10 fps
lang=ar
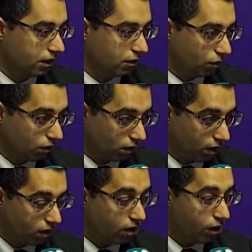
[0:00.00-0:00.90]
الأديان
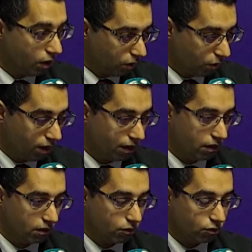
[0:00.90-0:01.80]
الأخرى نعم.
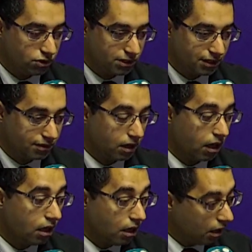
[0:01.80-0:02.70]

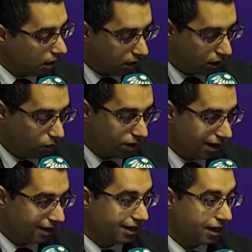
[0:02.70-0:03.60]
وقدسيتها
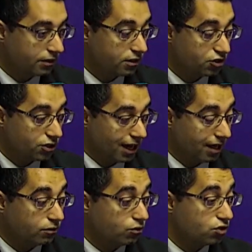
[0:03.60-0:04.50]
وأن
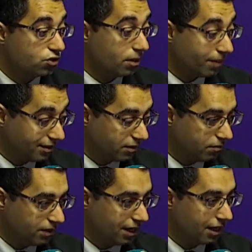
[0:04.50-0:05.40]
التشريعات
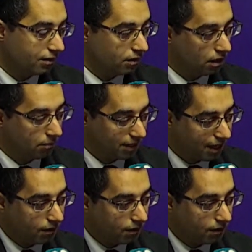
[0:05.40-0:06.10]
تستمد من هذا